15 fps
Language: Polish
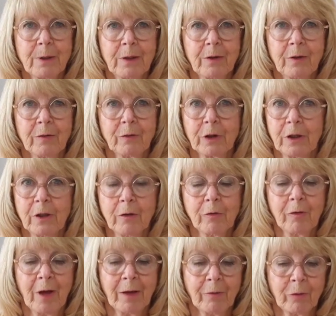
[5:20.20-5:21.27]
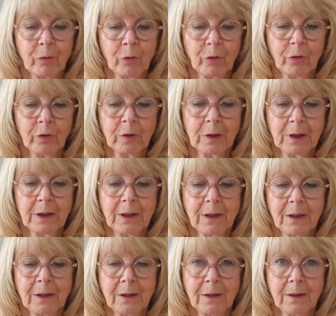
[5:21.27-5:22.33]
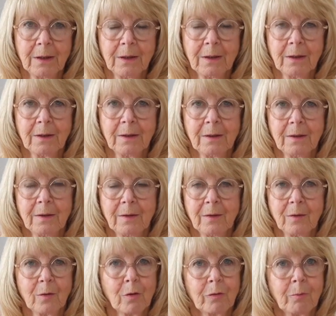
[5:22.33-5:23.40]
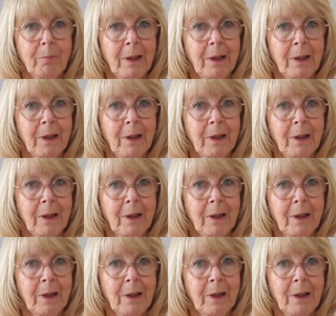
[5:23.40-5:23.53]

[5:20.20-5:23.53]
Może to być jakieś miejsce, gdzie już kiedyś byłeś,